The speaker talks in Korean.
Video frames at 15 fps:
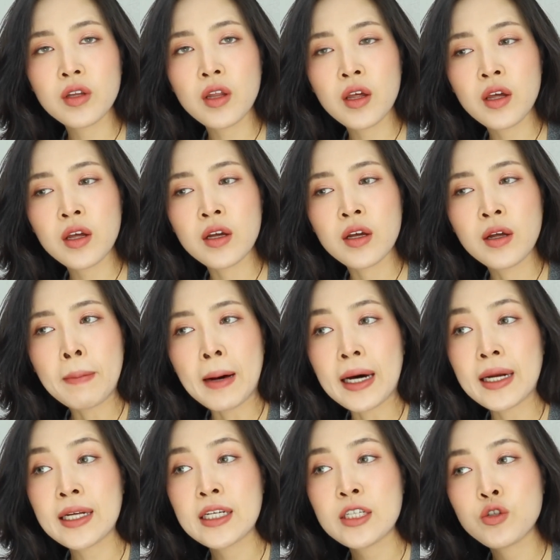때
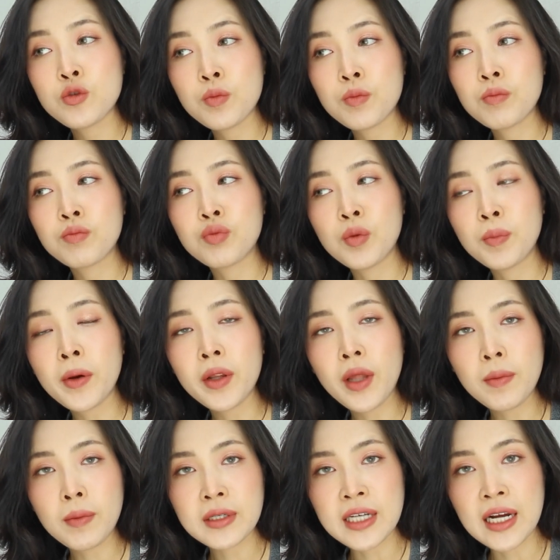발이 좀 불편함을